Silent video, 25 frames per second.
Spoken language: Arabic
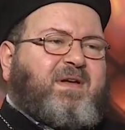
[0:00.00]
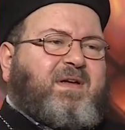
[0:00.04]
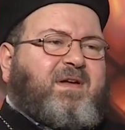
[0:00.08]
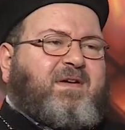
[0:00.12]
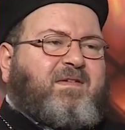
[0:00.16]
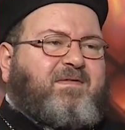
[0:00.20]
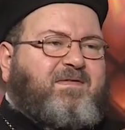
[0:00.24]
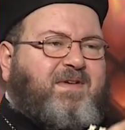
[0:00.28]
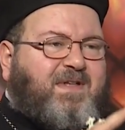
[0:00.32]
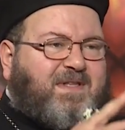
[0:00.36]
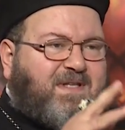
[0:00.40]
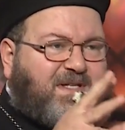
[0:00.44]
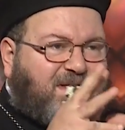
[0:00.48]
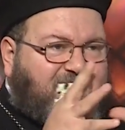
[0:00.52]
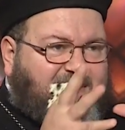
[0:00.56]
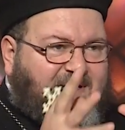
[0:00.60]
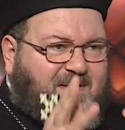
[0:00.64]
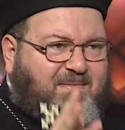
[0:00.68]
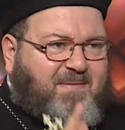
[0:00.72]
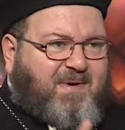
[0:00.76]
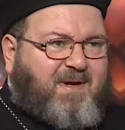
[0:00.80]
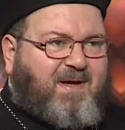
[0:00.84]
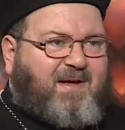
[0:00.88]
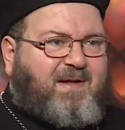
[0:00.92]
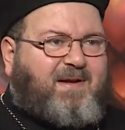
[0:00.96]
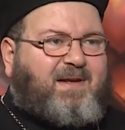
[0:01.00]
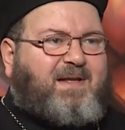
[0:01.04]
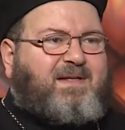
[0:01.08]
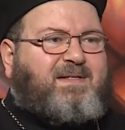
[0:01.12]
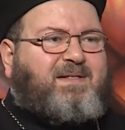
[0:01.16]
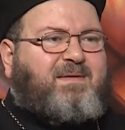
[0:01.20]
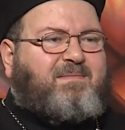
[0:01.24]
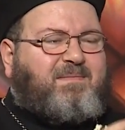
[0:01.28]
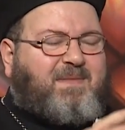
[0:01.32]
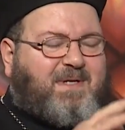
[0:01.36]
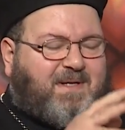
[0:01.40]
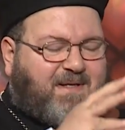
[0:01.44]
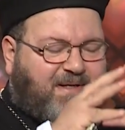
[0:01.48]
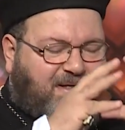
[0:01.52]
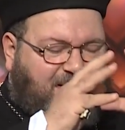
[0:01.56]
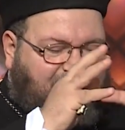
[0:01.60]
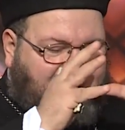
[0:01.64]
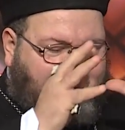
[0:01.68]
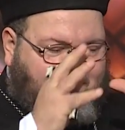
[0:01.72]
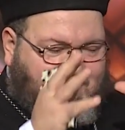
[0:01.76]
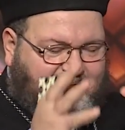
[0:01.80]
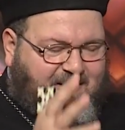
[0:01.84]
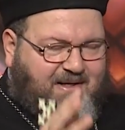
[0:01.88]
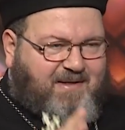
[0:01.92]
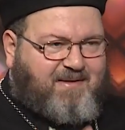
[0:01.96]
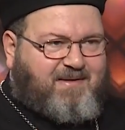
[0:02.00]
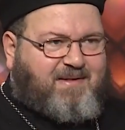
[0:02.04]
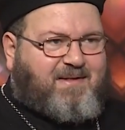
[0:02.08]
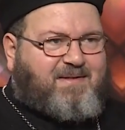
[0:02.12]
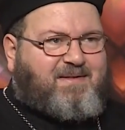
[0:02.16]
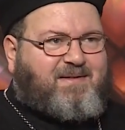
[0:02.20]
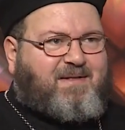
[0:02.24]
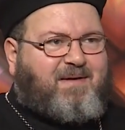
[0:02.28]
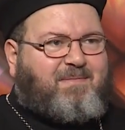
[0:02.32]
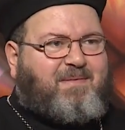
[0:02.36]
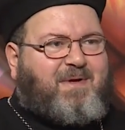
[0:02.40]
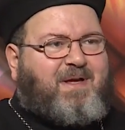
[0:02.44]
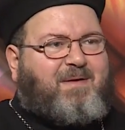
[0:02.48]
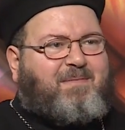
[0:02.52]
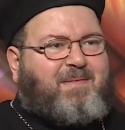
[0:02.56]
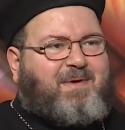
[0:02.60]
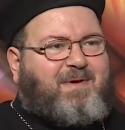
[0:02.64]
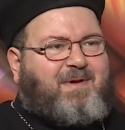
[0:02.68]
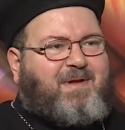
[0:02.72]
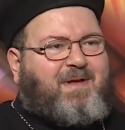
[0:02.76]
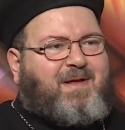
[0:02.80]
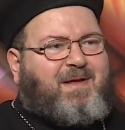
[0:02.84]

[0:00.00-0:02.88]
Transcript: فدي صبغه لازم نغطس تماما